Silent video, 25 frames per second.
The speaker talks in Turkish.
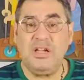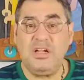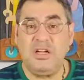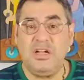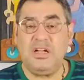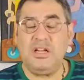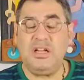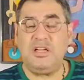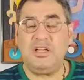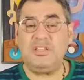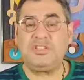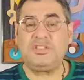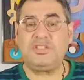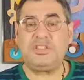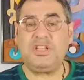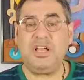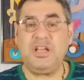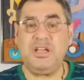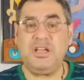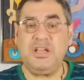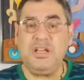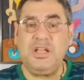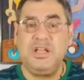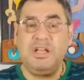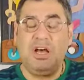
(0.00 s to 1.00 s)
e,
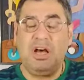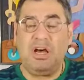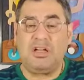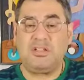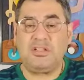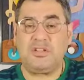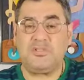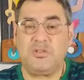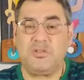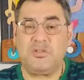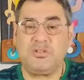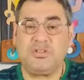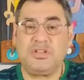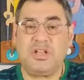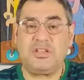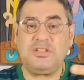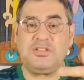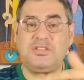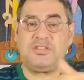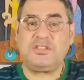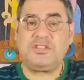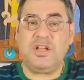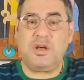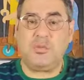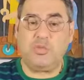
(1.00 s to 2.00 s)
işte Anadolu'dan
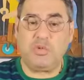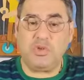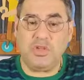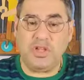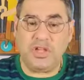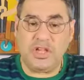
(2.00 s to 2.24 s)
İstanbul'a